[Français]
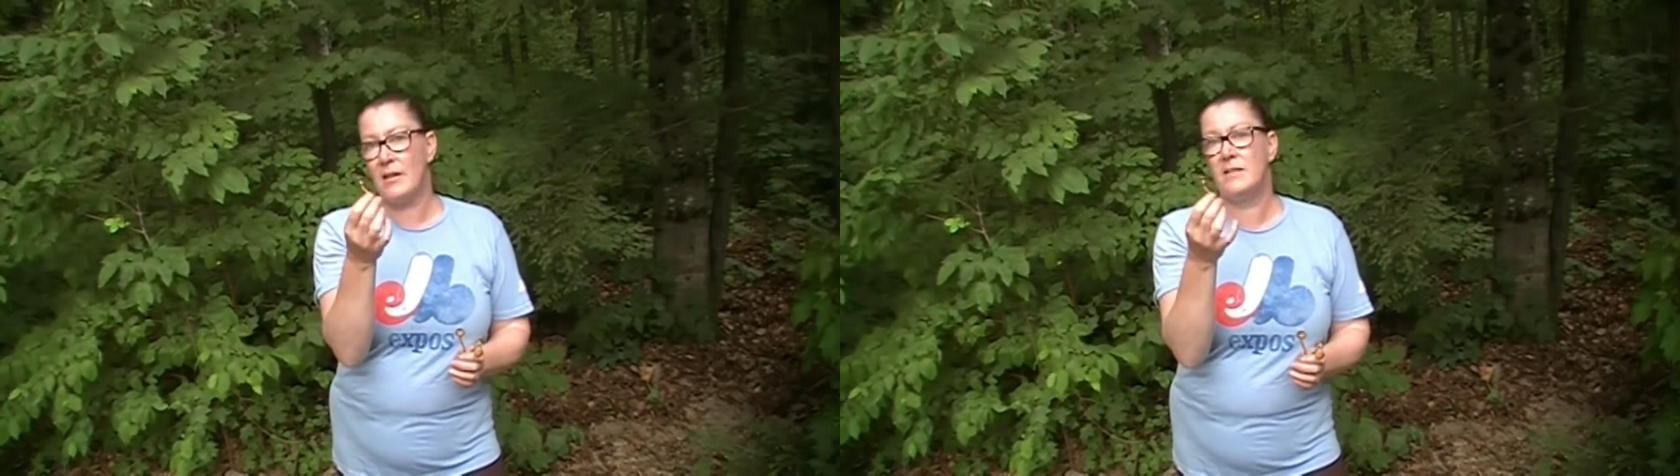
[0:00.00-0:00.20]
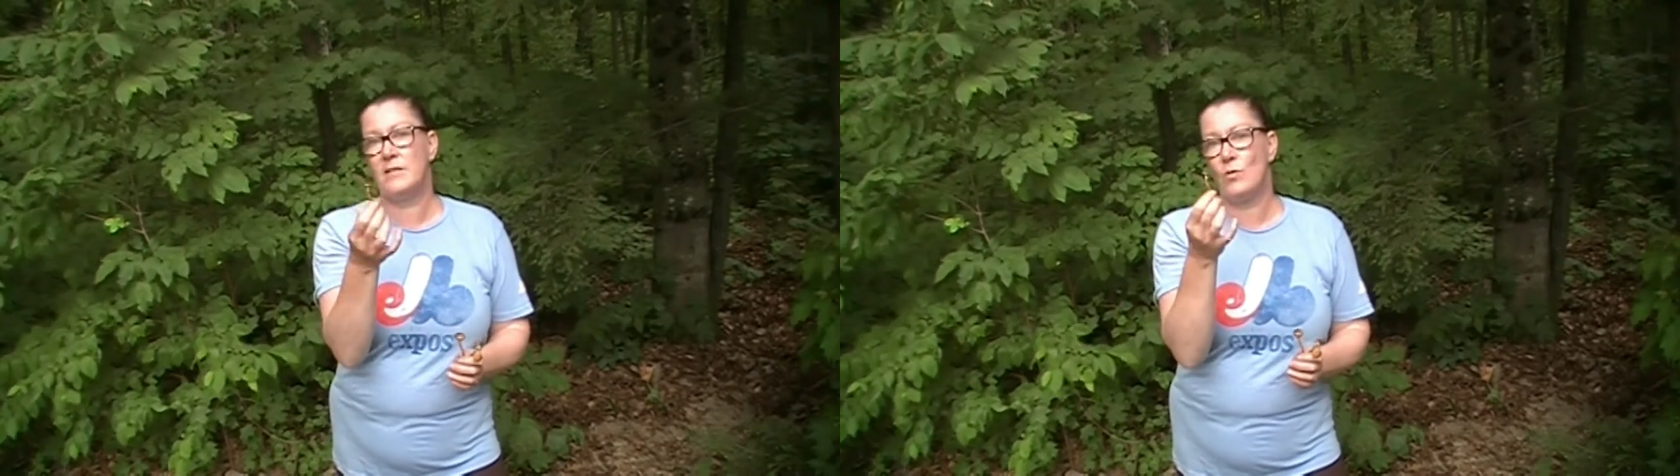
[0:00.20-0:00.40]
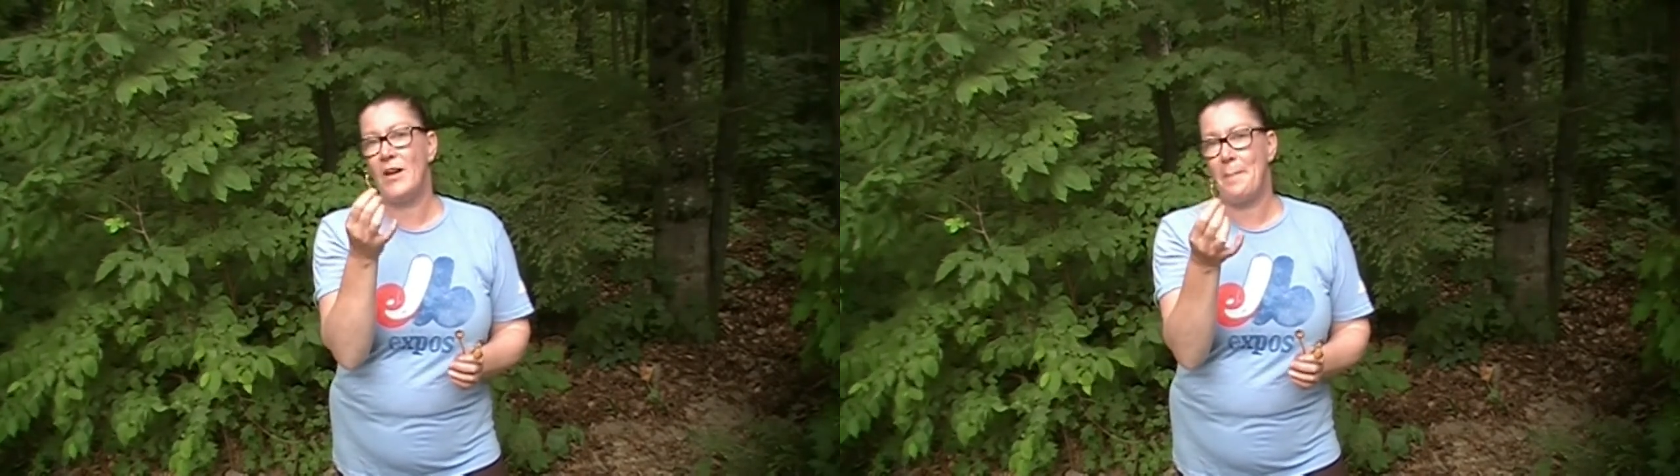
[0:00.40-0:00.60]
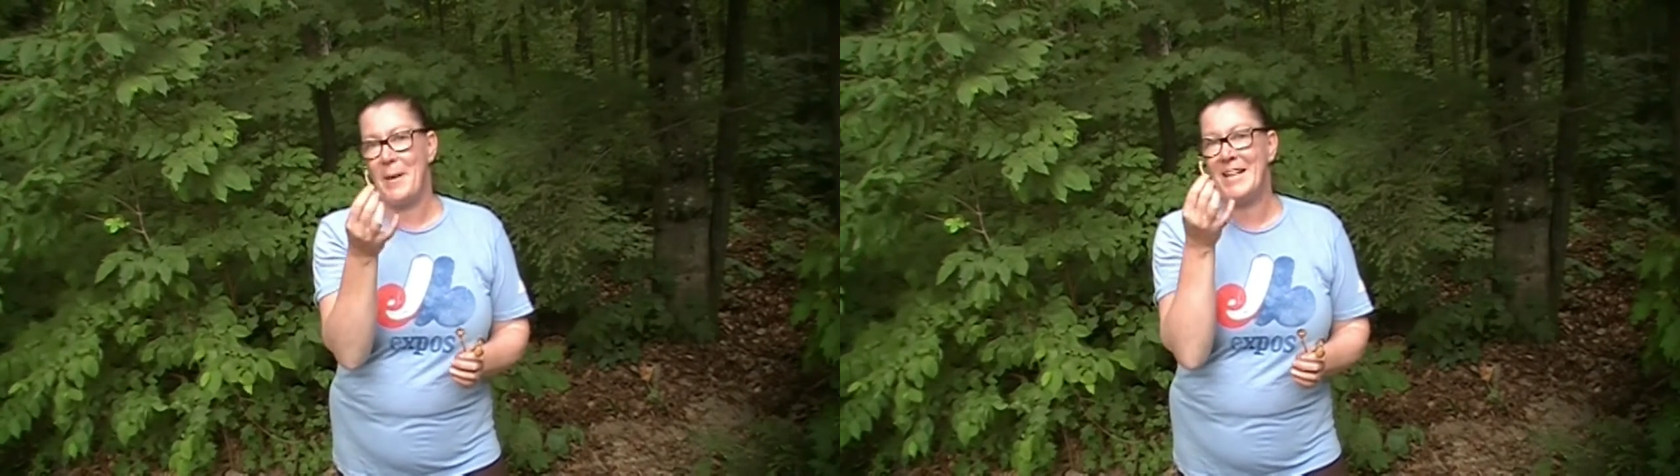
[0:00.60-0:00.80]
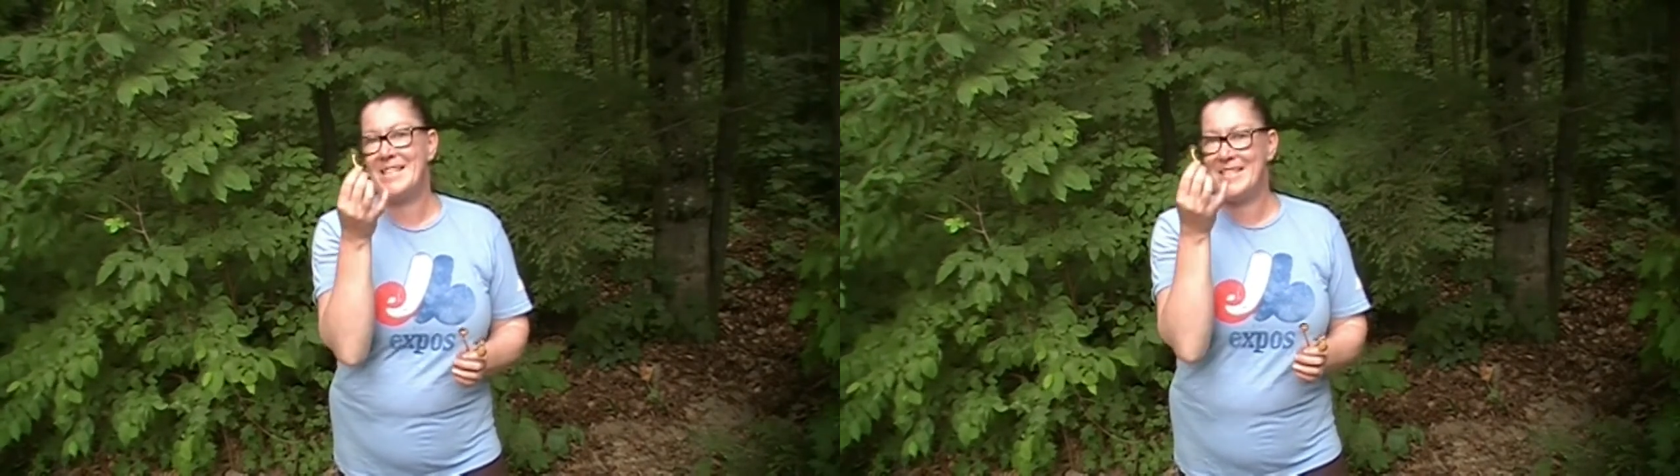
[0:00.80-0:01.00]
et qui sont la
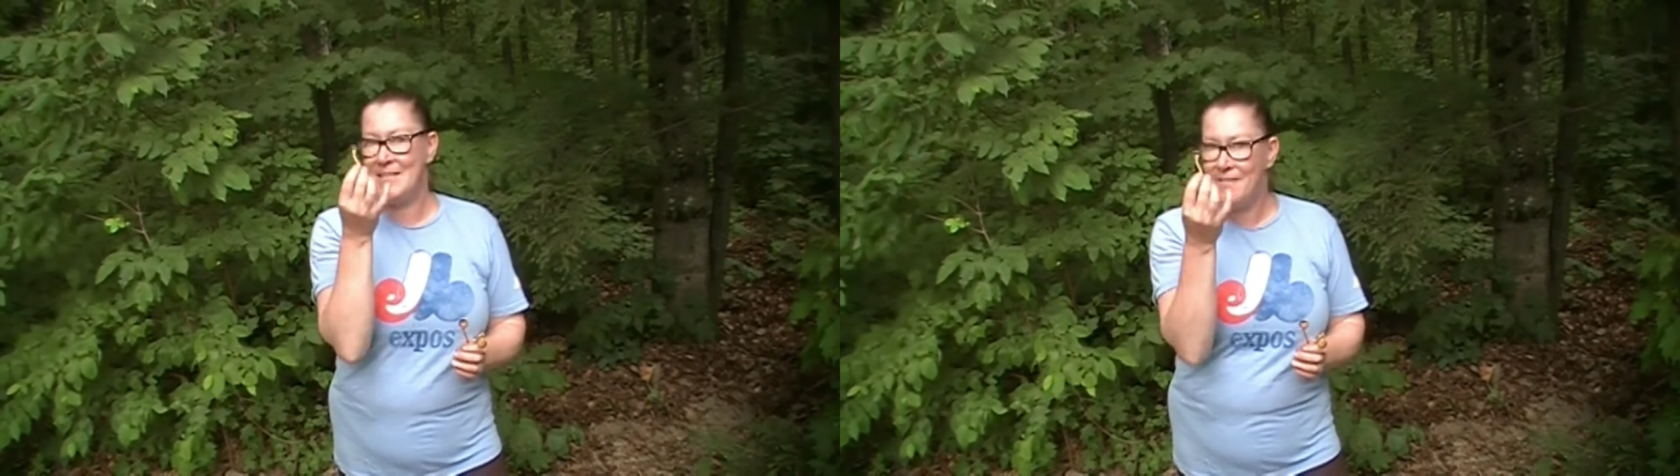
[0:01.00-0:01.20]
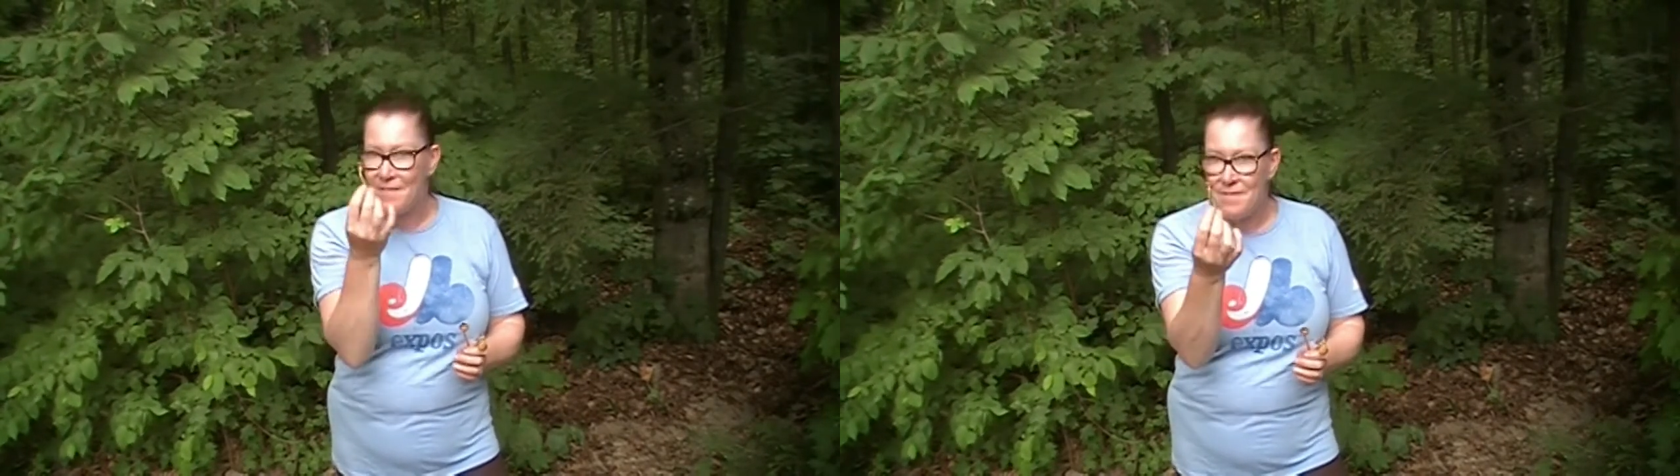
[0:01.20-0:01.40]
partie